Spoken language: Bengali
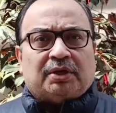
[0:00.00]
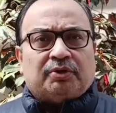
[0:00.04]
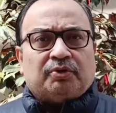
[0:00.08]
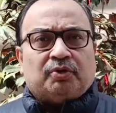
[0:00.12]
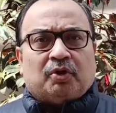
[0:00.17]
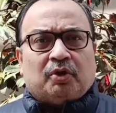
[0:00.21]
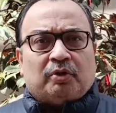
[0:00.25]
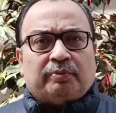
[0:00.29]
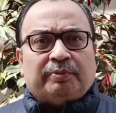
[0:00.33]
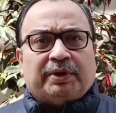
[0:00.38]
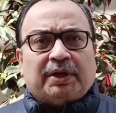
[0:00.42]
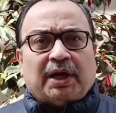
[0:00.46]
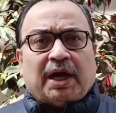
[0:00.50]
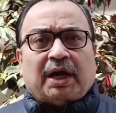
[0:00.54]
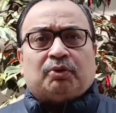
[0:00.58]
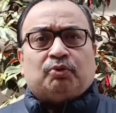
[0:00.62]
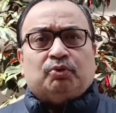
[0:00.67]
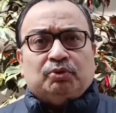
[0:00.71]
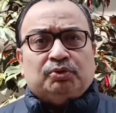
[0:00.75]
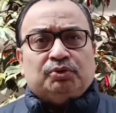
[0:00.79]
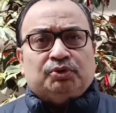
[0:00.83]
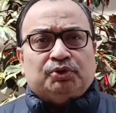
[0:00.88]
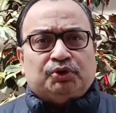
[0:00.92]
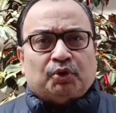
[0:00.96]
জ্বালানো হবে
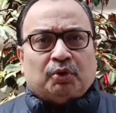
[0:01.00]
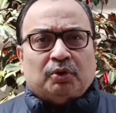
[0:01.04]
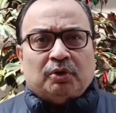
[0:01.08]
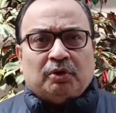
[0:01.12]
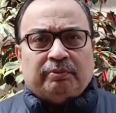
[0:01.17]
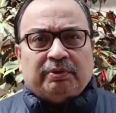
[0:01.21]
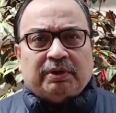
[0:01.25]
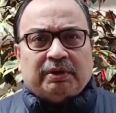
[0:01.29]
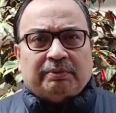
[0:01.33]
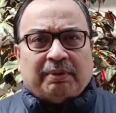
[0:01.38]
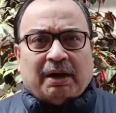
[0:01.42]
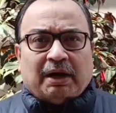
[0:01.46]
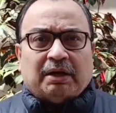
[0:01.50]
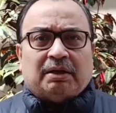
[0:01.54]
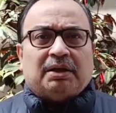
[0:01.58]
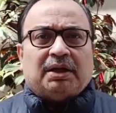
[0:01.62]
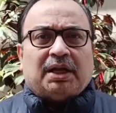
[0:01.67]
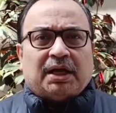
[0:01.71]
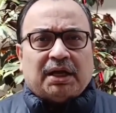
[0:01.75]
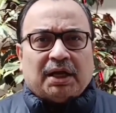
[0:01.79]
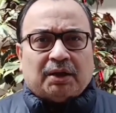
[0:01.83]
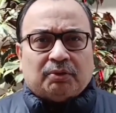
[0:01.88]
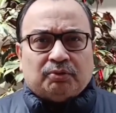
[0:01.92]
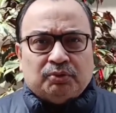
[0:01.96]
আগুন জ্বলবে
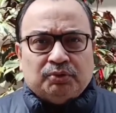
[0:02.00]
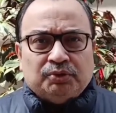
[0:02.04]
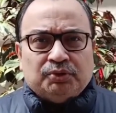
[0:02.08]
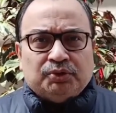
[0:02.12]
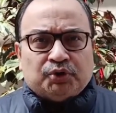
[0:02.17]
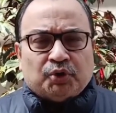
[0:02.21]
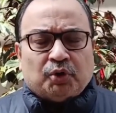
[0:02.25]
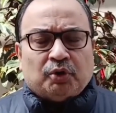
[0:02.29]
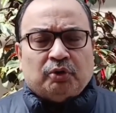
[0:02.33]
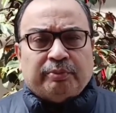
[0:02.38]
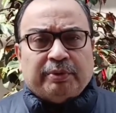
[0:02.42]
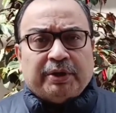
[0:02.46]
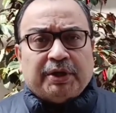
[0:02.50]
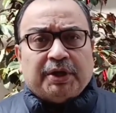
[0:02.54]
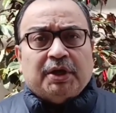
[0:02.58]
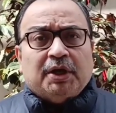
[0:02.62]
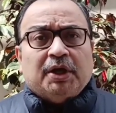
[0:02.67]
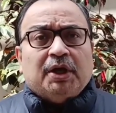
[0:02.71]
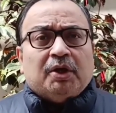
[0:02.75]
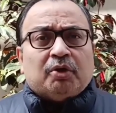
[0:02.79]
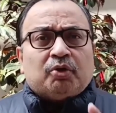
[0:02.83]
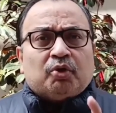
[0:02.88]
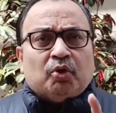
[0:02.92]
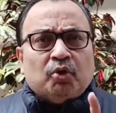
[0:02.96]
বাংলায় আগুন
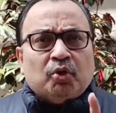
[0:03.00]
জ্বলবে